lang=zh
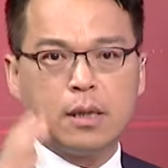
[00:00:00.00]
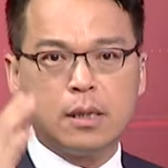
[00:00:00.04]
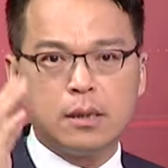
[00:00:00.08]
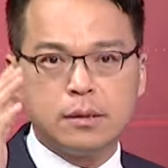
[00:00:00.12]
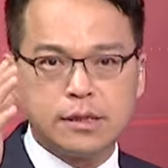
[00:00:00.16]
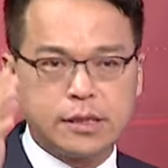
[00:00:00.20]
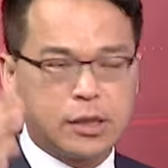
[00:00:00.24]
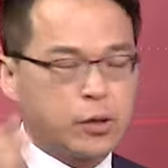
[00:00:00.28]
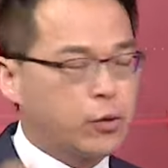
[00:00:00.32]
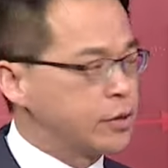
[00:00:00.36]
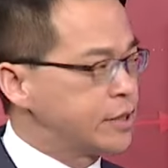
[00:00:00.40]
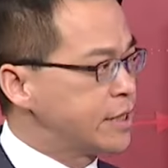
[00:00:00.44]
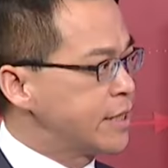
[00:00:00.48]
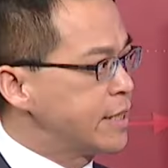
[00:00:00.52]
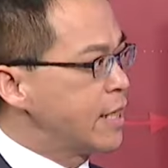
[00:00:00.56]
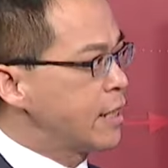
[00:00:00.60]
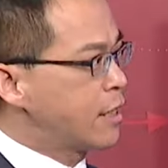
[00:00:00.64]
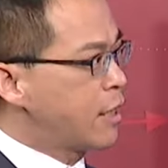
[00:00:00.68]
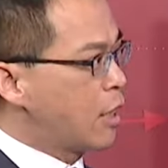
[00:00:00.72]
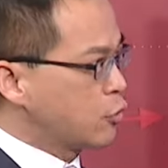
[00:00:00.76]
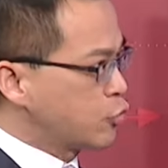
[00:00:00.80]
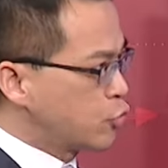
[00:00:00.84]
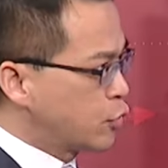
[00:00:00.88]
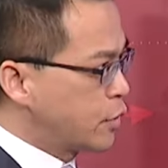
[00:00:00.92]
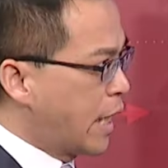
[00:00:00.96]
结果今天
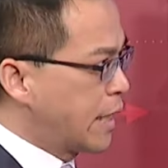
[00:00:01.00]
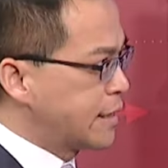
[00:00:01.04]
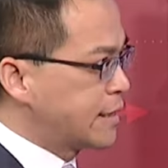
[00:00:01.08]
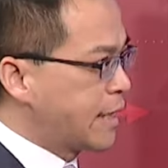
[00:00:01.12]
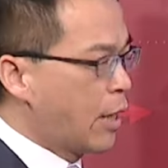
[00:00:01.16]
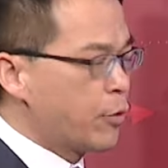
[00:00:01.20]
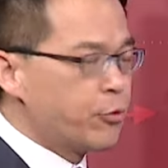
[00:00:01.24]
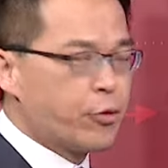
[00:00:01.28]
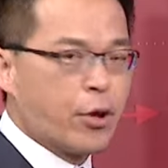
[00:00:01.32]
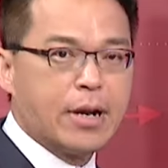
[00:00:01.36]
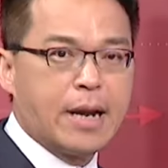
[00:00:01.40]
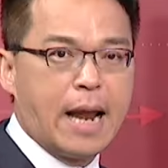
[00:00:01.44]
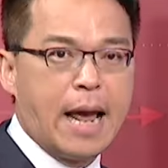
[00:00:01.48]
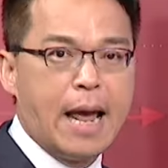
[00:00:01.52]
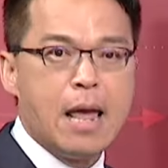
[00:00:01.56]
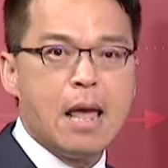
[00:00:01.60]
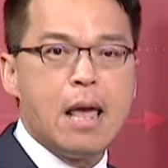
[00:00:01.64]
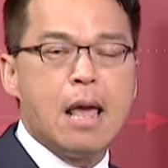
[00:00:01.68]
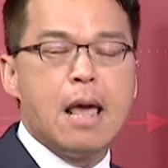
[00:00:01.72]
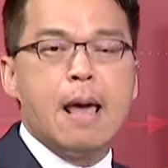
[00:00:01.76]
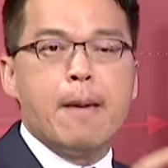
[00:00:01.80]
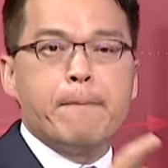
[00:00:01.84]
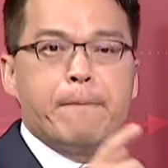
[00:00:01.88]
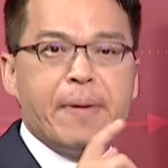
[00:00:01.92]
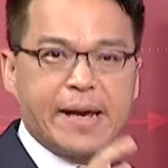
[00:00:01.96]
告诉大家，原来
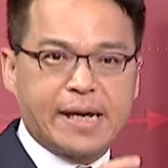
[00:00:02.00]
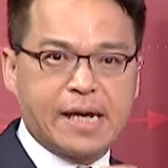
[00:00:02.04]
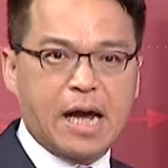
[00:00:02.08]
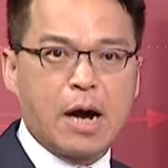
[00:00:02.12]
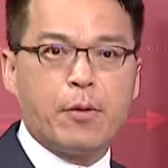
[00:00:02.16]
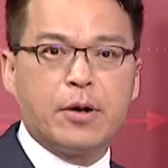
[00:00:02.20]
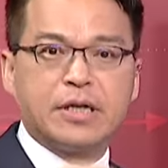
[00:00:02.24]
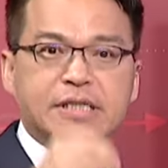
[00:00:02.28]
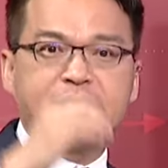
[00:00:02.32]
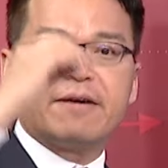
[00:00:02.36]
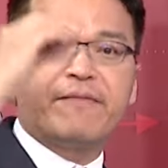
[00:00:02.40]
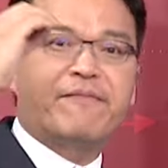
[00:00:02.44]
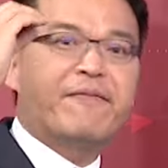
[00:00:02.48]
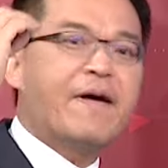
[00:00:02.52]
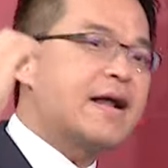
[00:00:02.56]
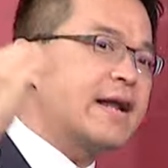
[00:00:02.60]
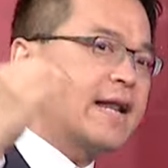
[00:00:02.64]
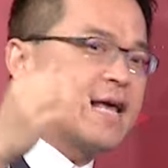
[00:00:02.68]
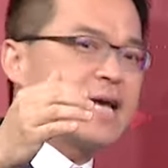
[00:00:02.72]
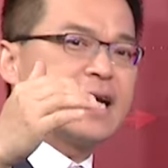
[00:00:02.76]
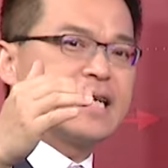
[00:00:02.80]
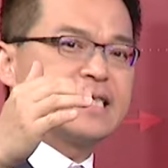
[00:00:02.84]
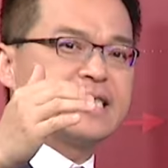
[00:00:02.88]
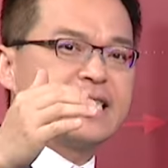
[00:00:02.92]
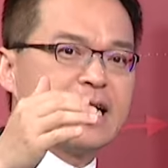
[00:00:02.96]
被柯文哲放了一
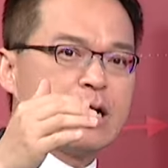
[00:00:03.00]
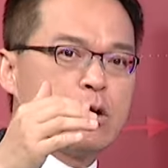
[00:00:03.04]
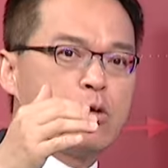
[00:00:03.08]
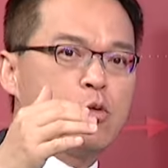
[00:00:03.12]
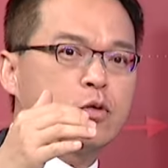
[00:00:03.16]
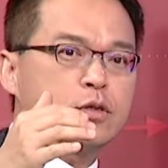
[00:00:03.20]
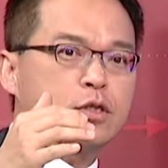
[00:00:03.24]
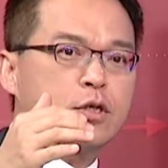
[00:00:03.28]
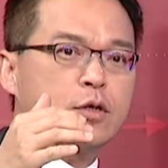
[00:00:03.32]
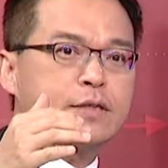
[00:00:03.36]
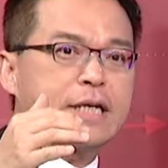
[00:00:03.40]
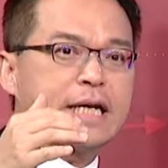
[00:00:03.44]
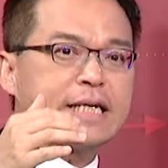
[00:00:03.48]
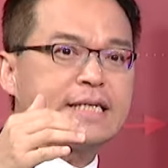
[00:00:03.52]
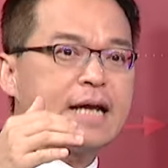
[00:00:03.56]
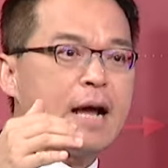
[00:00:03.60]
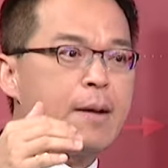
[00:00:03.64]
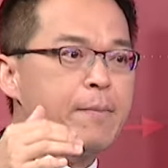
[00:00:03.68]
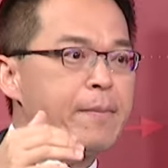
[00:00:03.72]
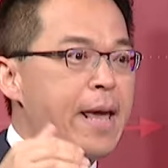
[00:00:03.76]
个紧箍咒在上